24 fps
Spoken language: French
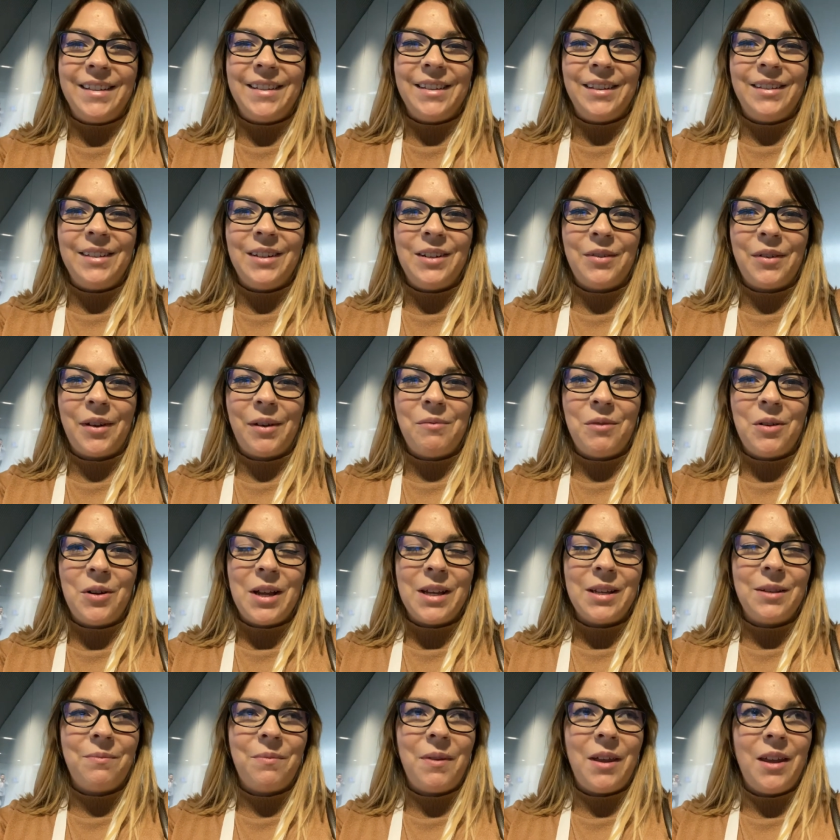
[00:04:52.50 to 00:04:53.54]
C'était vraiment
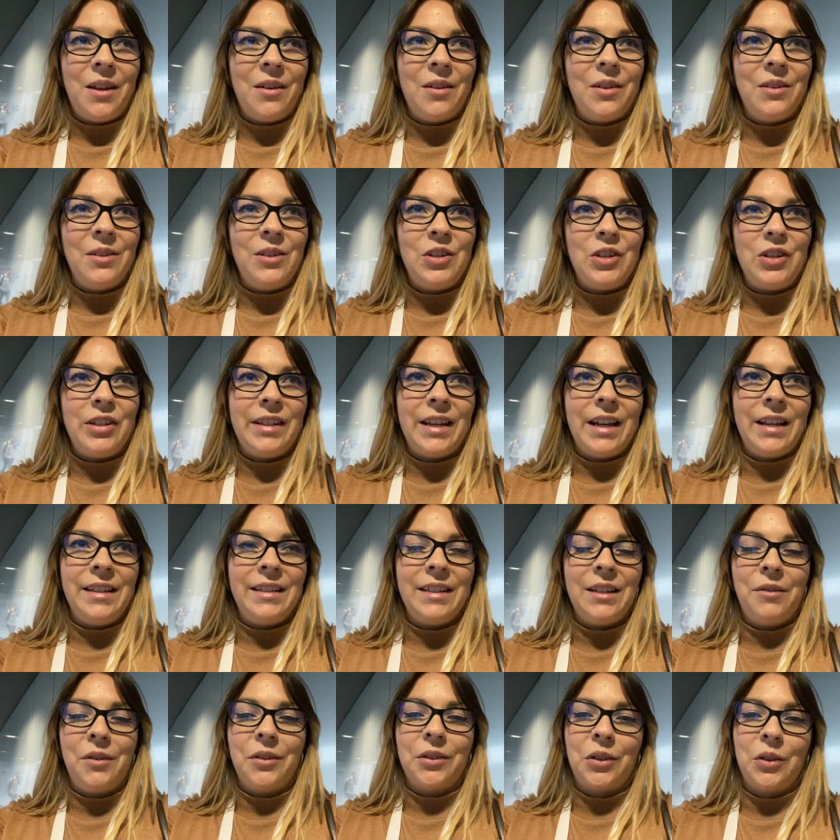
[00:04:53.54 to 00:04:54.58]
l'aspect
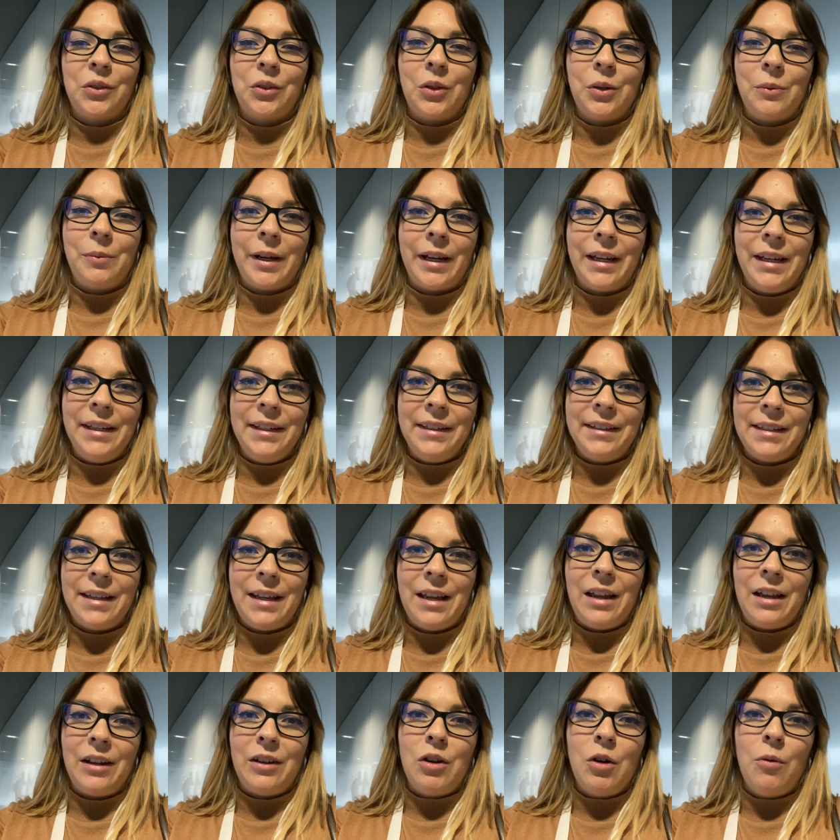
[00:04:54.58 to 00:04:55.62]
digitaliser votre entreprise
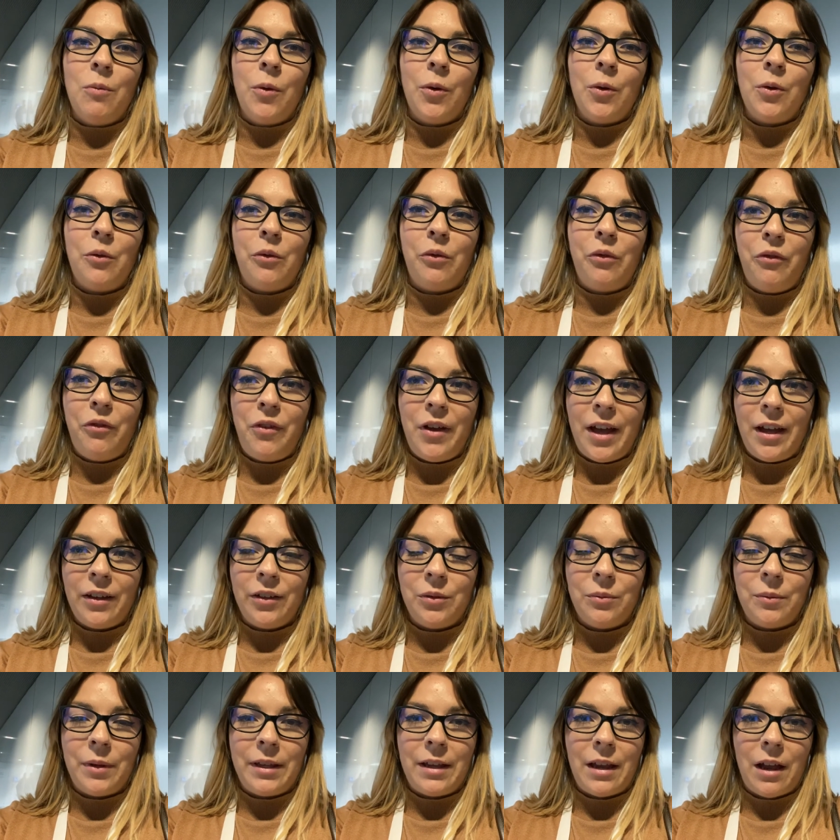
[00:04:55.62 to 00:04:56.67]
et comment le faire
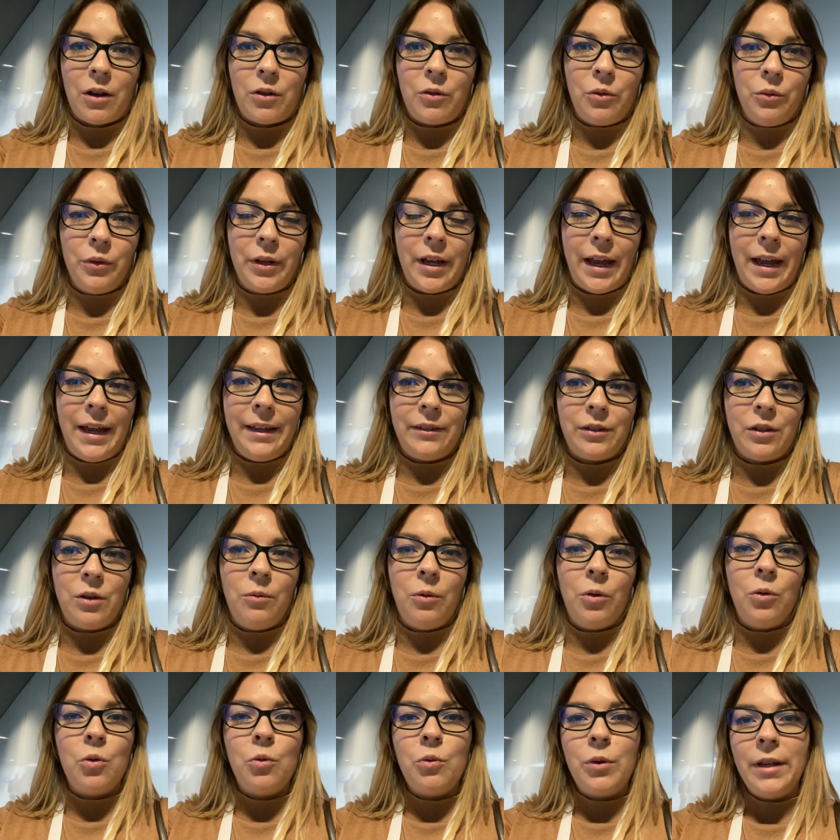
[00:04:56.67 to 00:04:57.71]
de manière concrète,
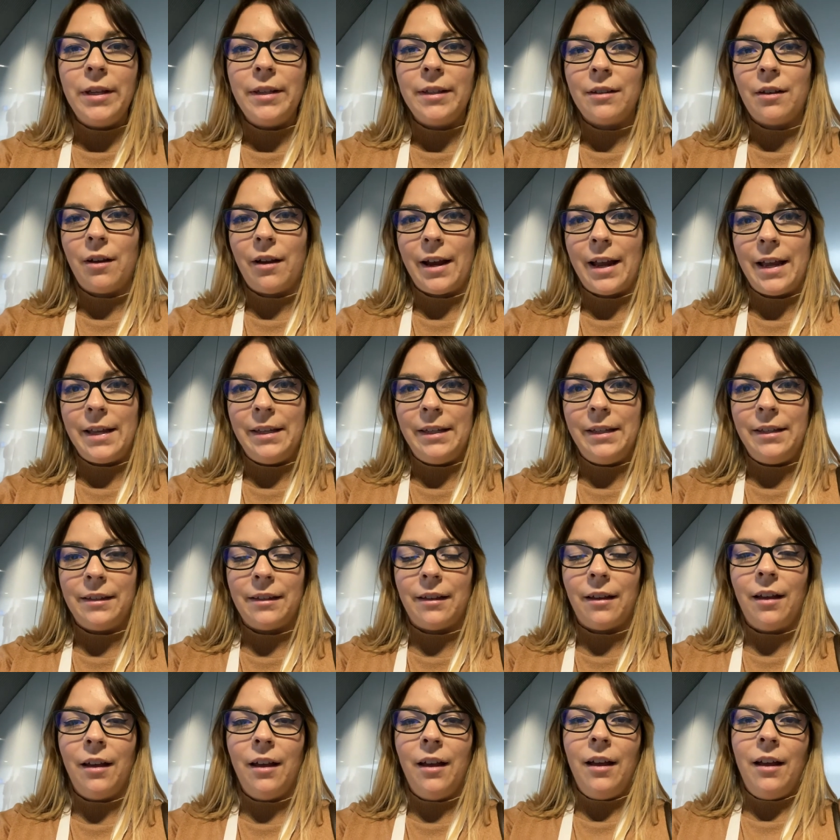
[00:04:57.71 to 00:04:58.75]
comment lui il
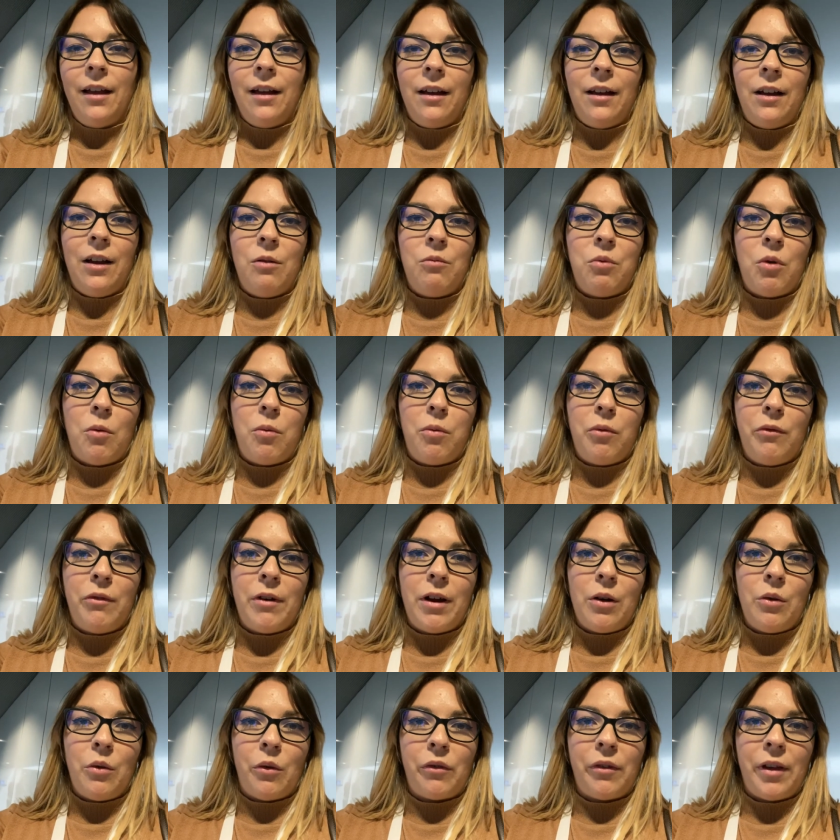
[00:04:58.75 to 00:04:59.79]
s'organise pour
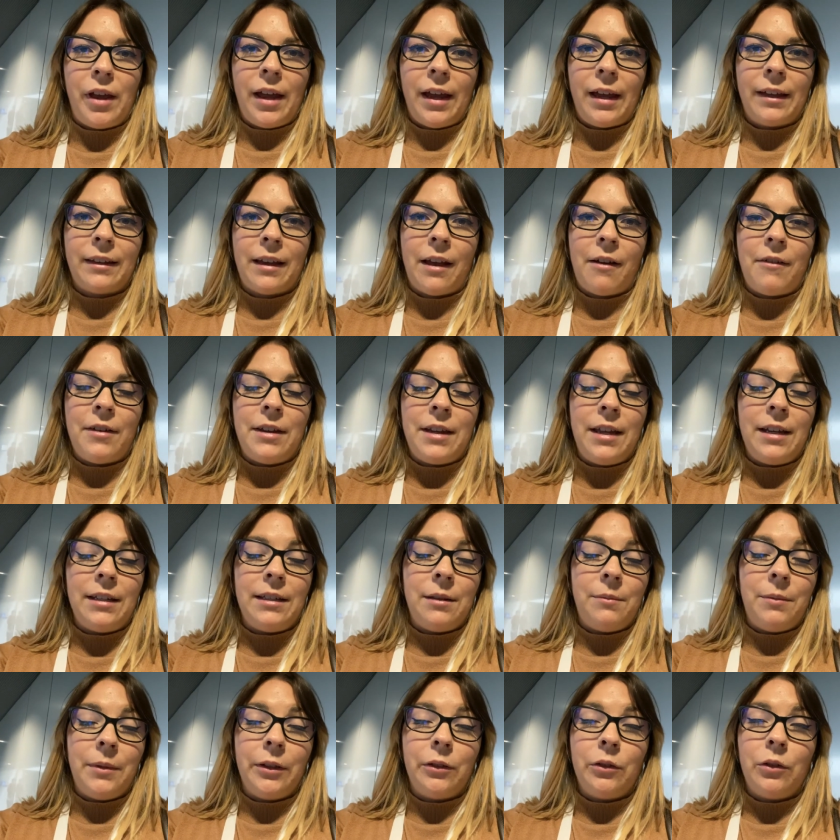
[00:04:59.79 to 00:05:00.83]
pouvoir le faire et travailler avec
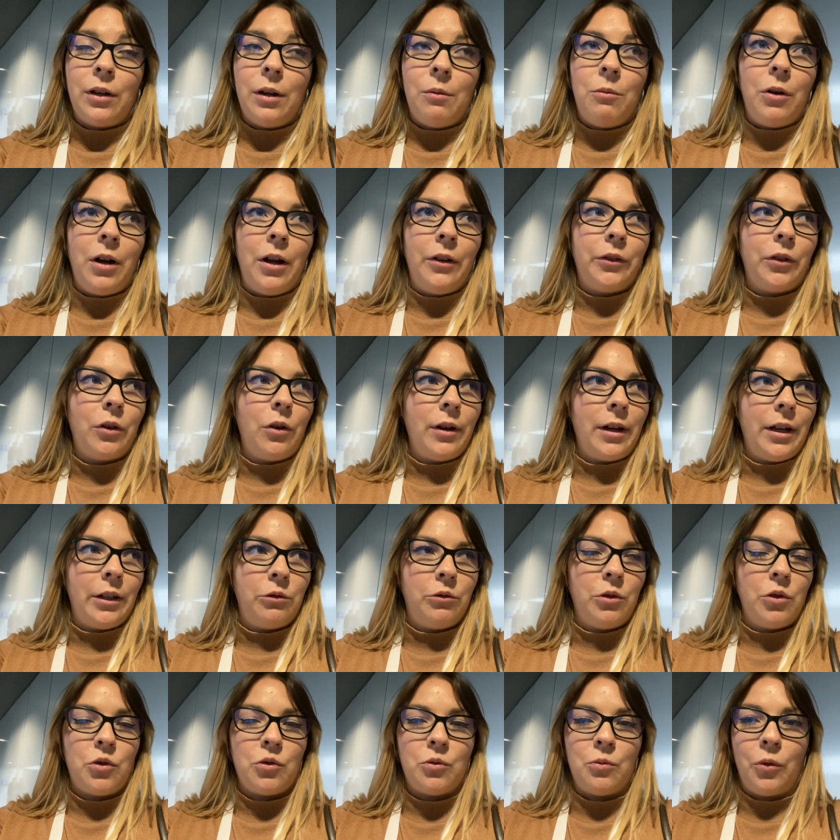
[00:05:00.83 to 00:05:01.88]
des milliers de collaborateurs aux quatre
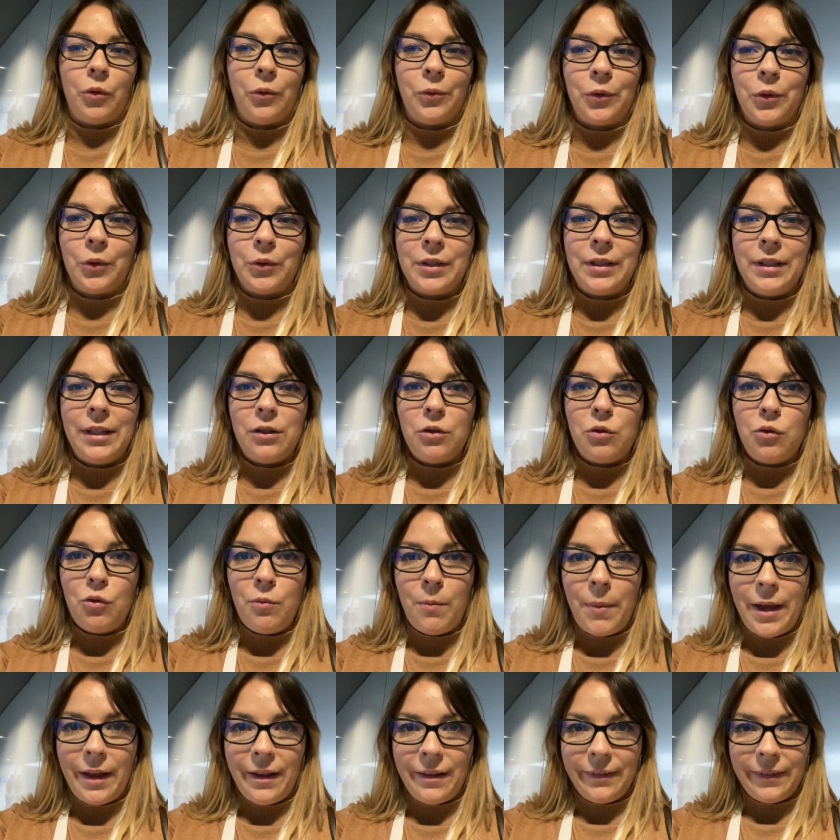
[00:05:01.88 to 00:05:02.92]
coins du monde. Donc, c'était
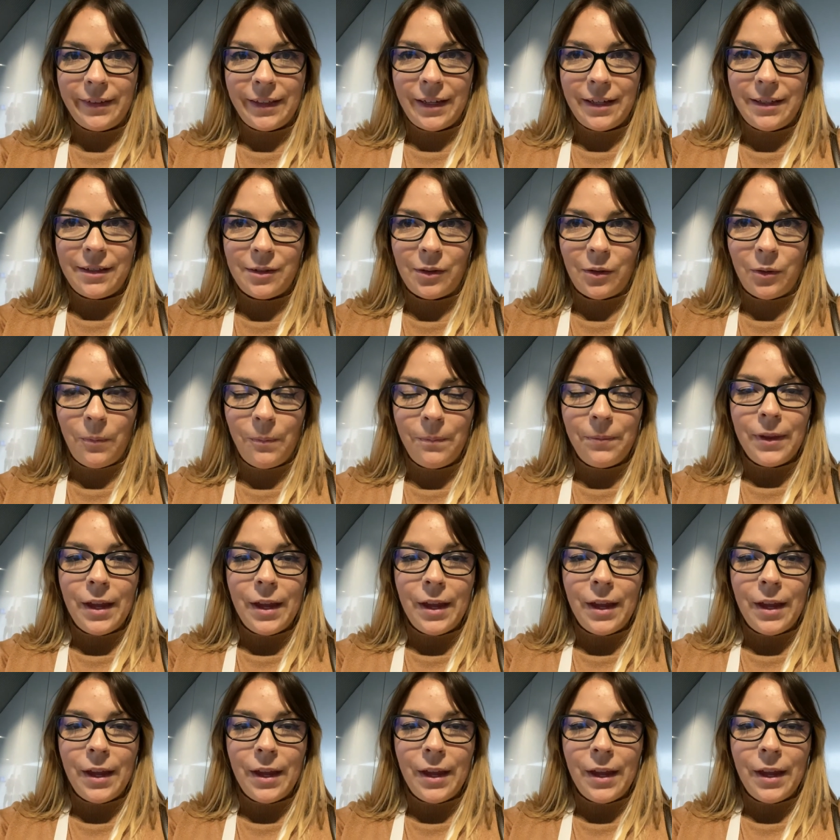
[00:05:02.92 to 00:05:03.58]
super intéressant.